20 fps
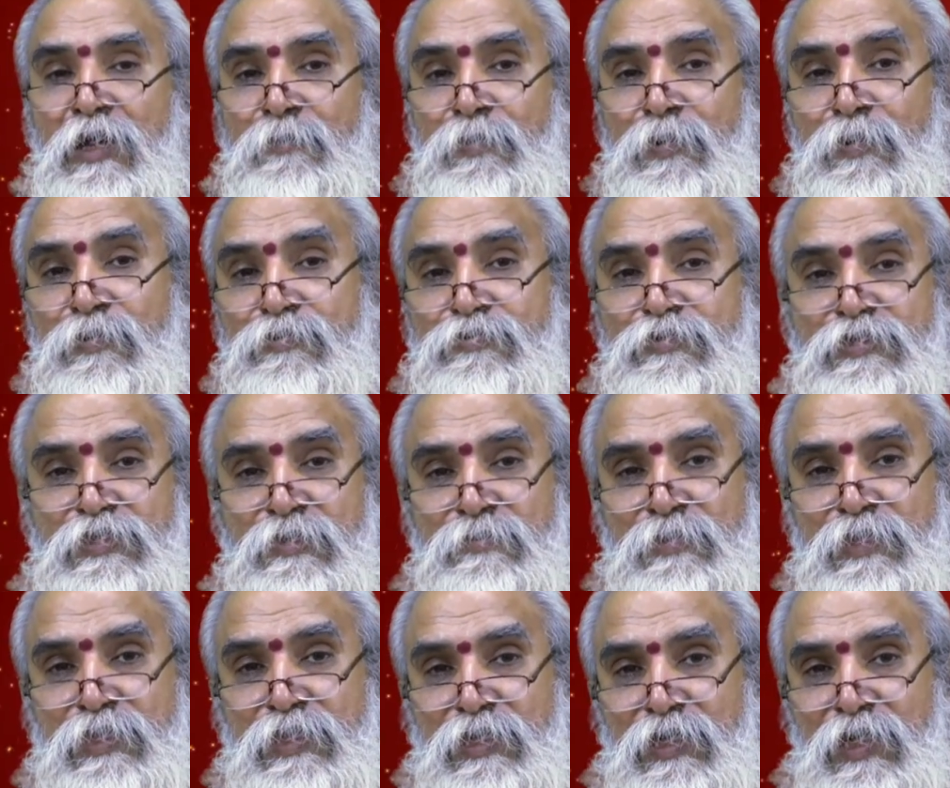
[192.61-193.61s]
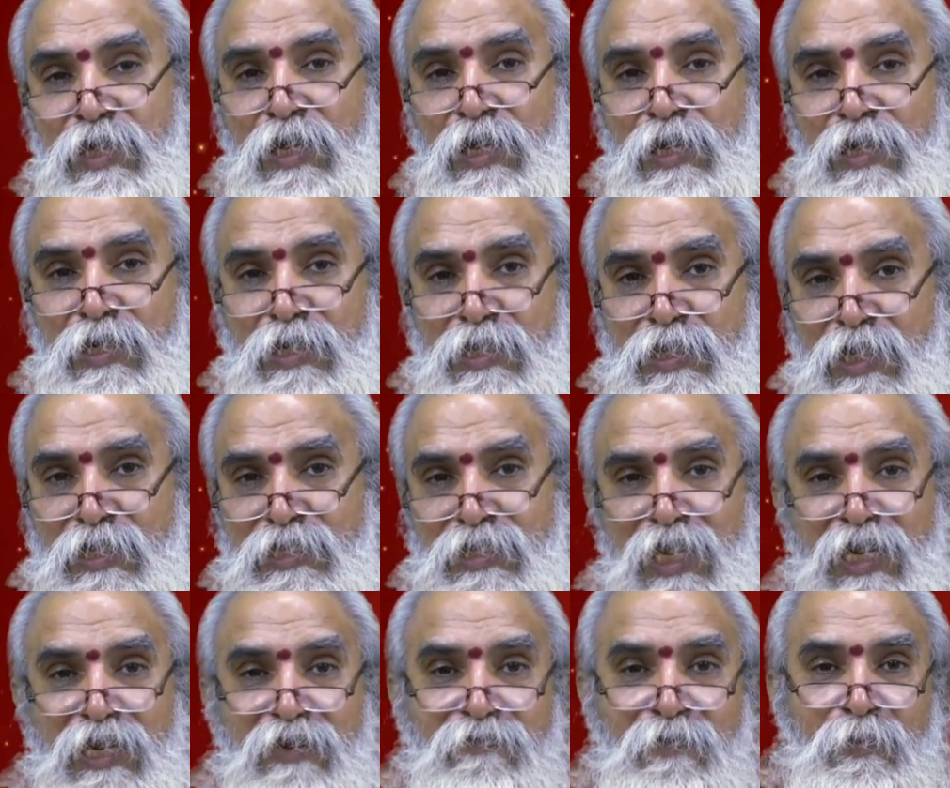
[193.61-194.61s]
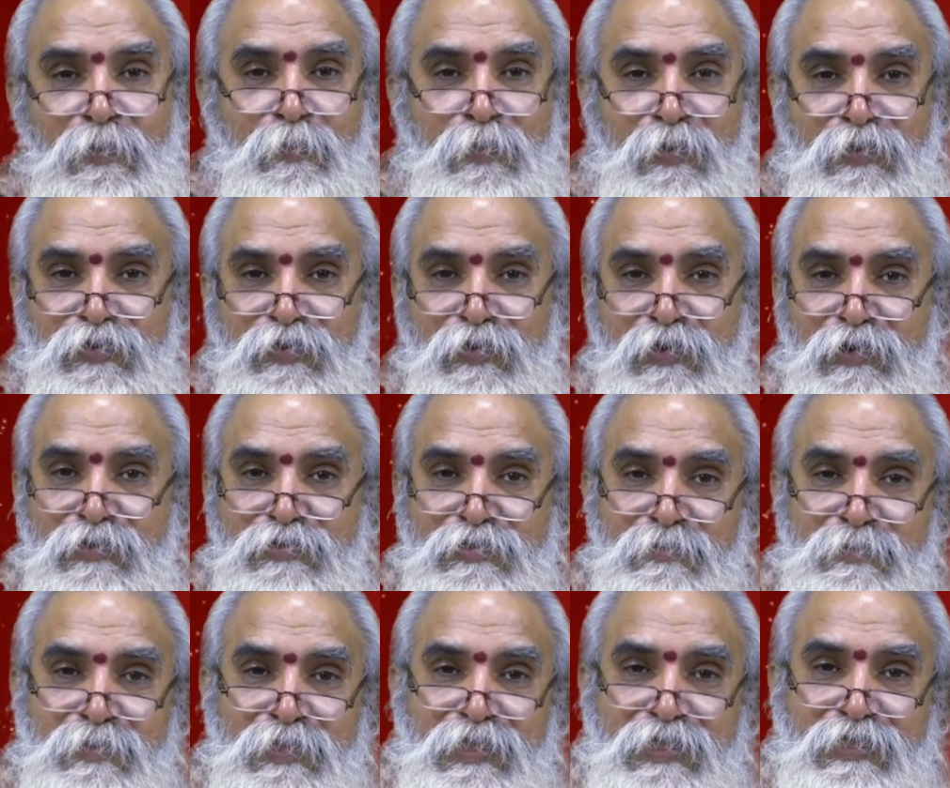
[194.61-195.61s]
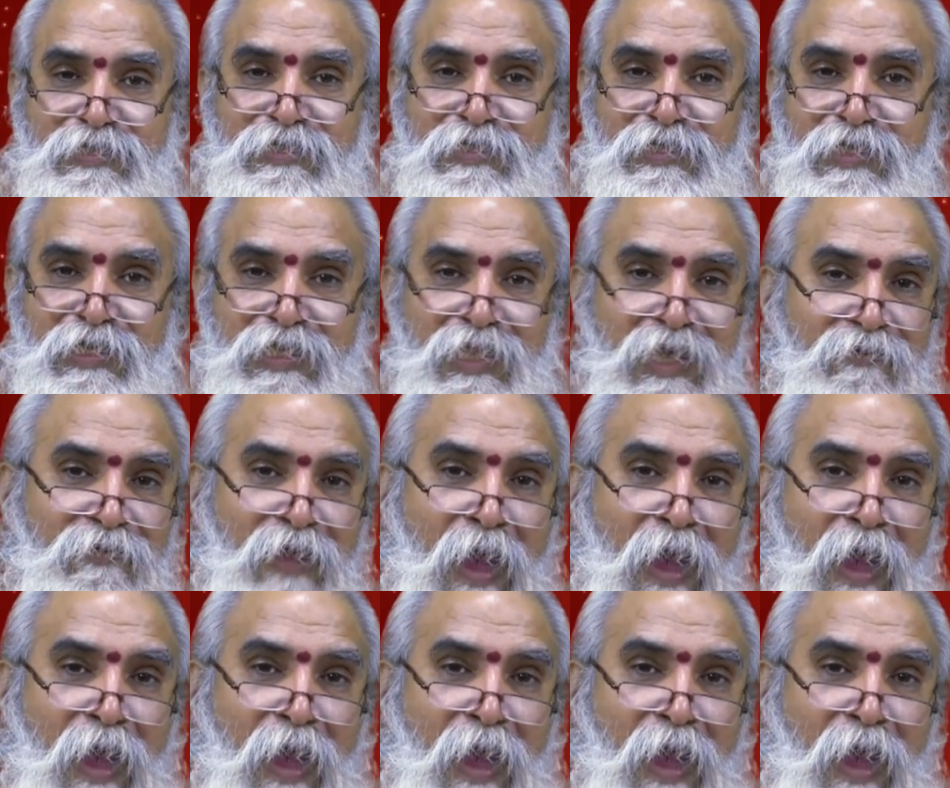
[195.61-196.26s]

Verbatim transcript: ప్రభుత్వ సంబంధంగా లేదా తల్లివేవి బంధువులకు సంబంధించి లేదా